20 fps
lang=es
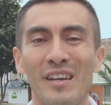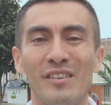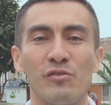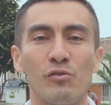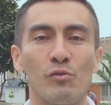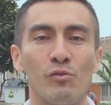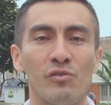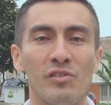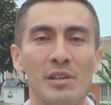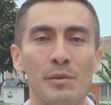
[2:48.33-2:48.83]

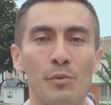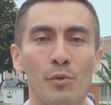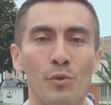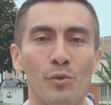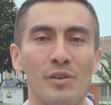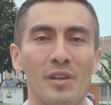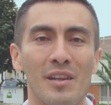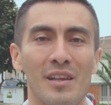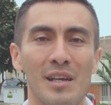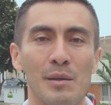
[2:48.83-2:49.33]
exclusivo
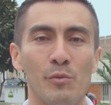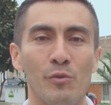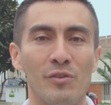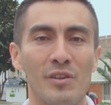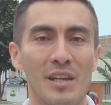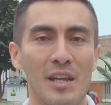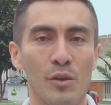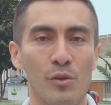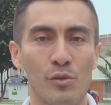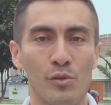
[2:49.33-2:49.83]
donde dejemos
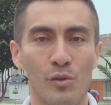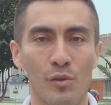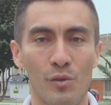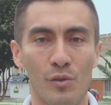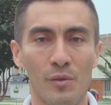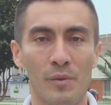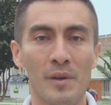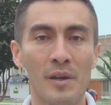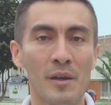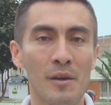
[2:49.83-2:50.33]
de lado
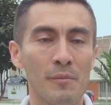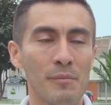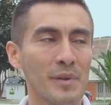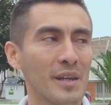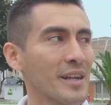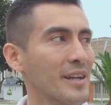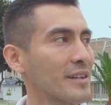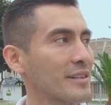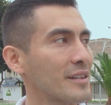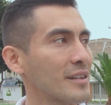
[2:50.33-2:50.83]
todo.
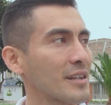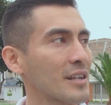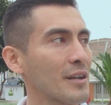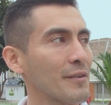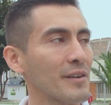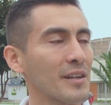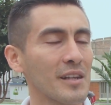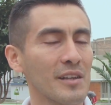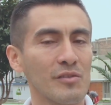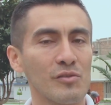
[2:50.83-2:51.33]
Bien, ¿qué tiene que
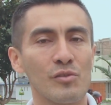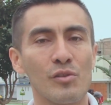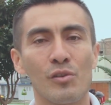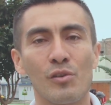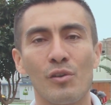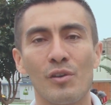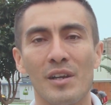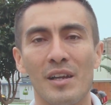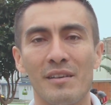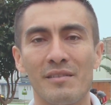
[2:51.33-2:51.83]
ver esto
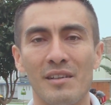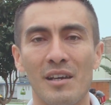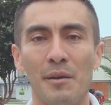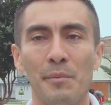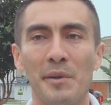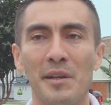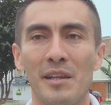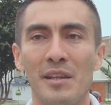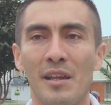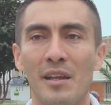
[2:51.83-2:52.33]
con las
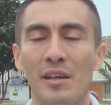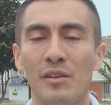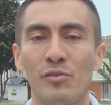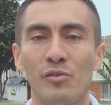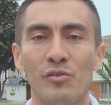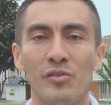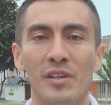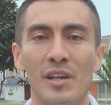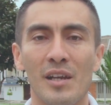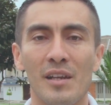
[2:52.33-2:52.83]
habilidades
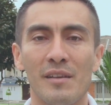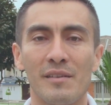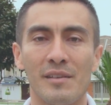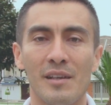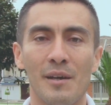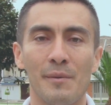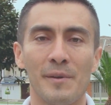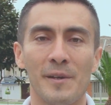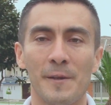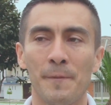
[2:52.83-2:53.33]
sociales?
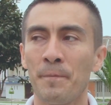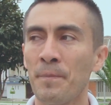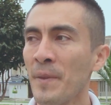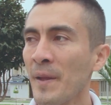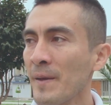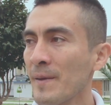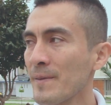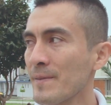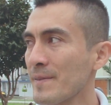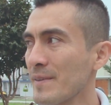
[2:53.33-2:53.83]
A ver,
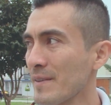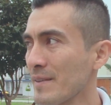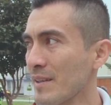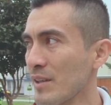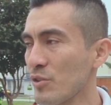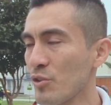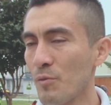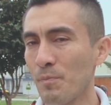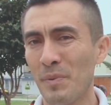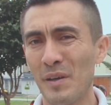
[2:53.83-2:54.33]
si es
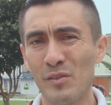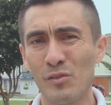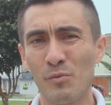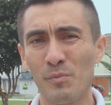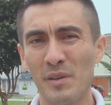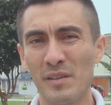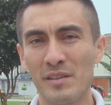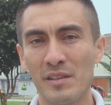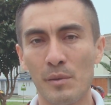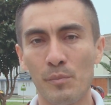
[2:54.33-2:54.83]
que yo paso
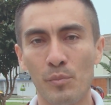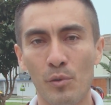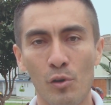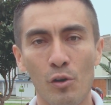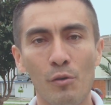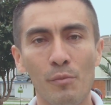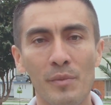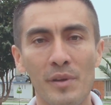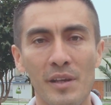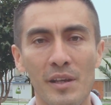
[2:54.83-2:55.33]
más tiempo
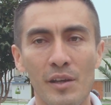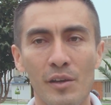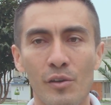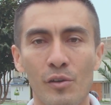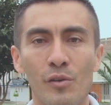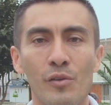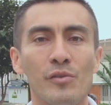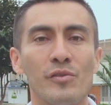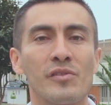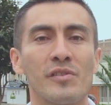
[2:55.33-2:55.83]
con mi
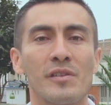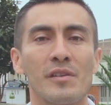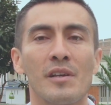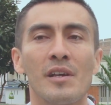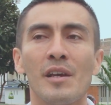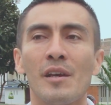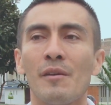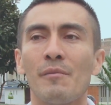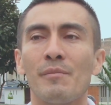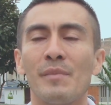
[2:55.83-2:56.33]
hijo,
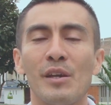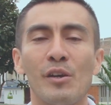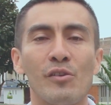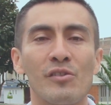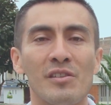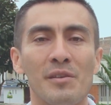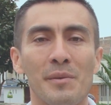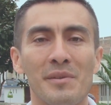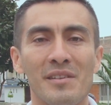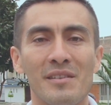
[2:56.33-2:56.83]
mi
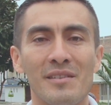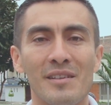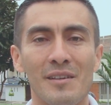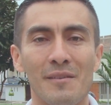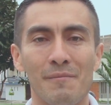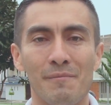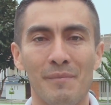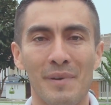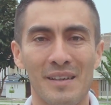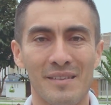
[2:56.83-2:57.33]
hijo se va a
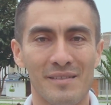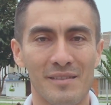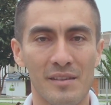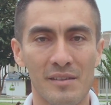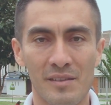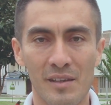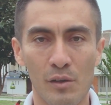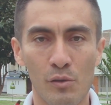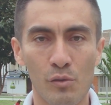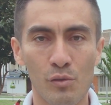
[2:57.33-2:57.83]
sentir más
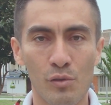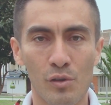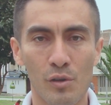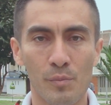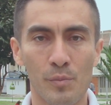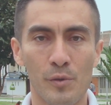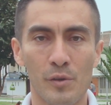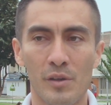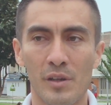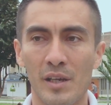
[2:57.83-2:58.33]
seguro.
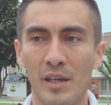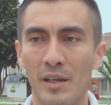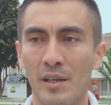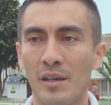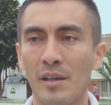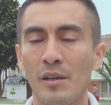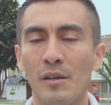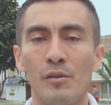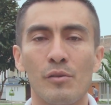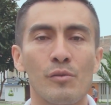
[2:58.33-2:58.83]
¿Por qué?
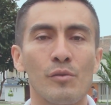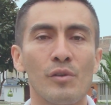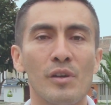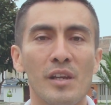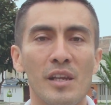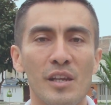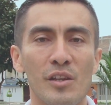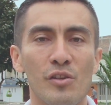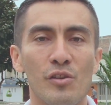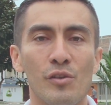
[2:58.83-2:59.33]
Un
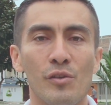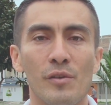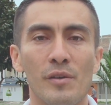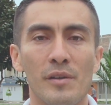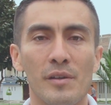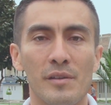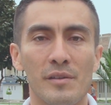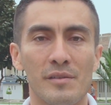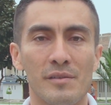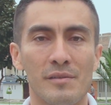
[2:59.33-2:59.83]
niño
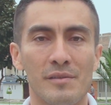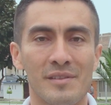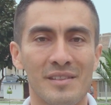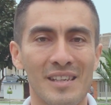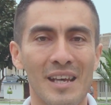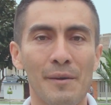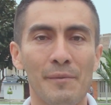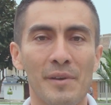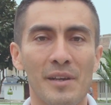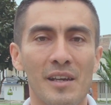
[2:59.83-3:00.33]

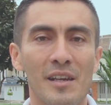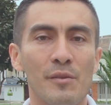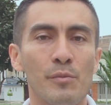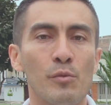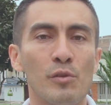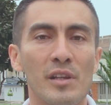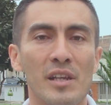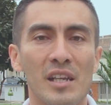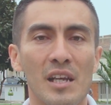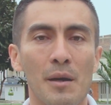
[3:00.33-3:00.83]
sabe que es
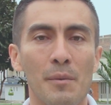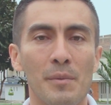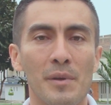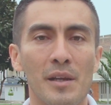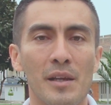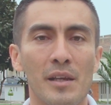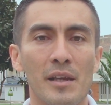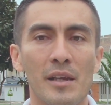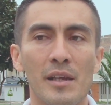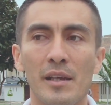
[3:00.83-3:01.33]

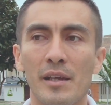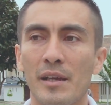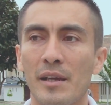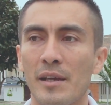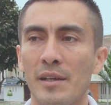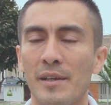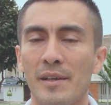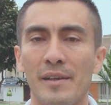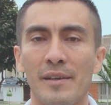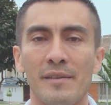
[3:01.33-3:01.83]
vulnerable y
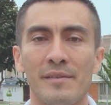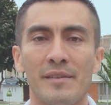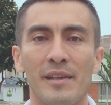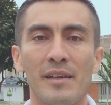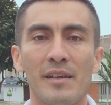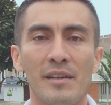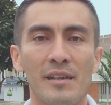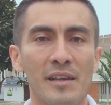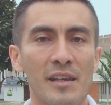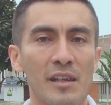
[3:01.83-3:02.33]
que está
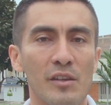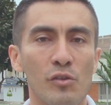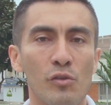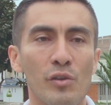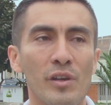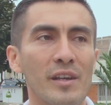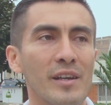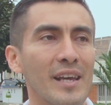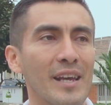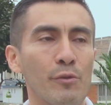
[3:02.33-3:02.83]
en
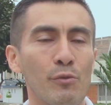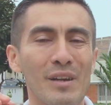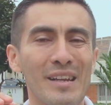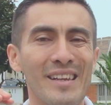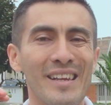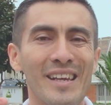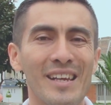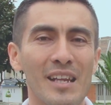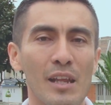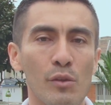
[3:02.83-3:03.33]
riesgo y que
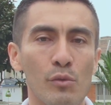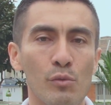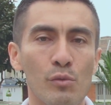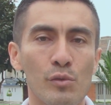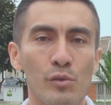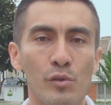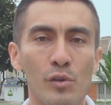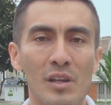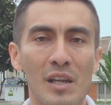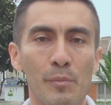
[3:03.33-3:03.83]
cualquier
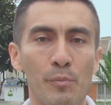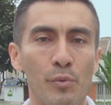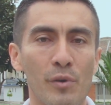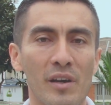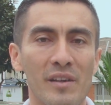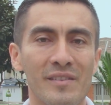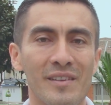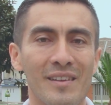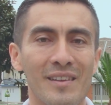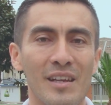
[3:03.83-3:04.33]
adulto le
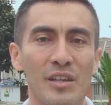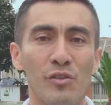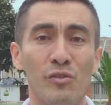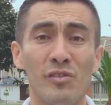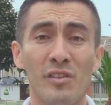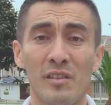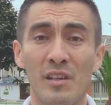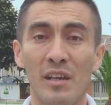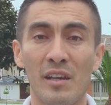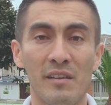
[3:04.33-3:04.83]
puede hacer daño
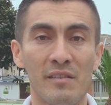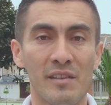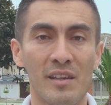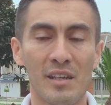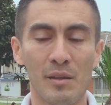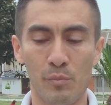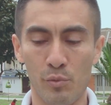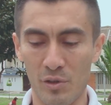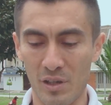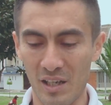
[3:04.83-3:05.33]
si es que
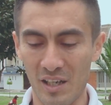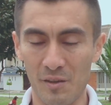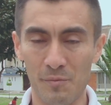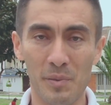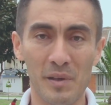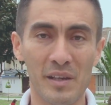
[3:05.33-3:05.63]
quisiera, porque él es